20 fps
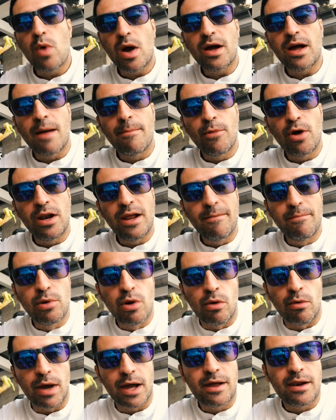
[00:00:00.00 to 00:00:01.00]
O guacamole é
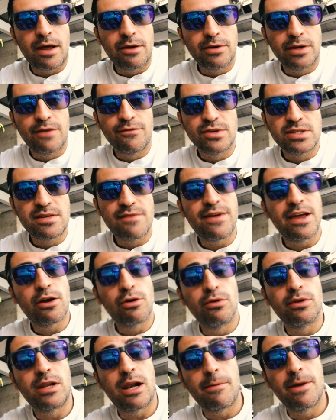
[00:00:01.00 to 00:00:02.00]
bom, é claro que você vai
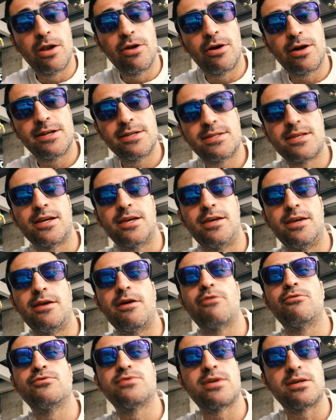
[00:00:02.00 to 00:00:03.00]
encontrar melhores aqui
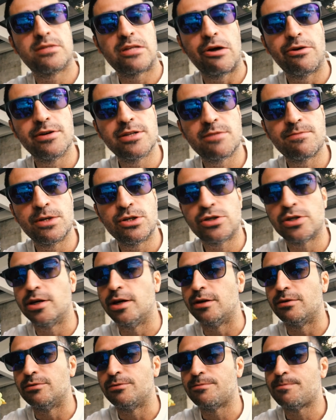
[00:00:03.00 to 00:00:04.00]
em alguns restaurantes
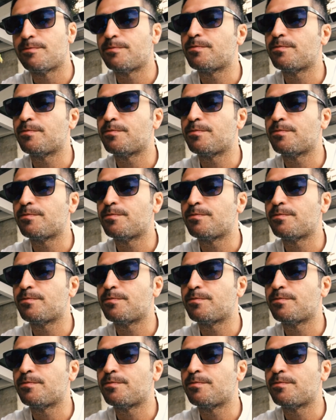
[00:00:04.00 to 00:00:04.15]
mexicanos,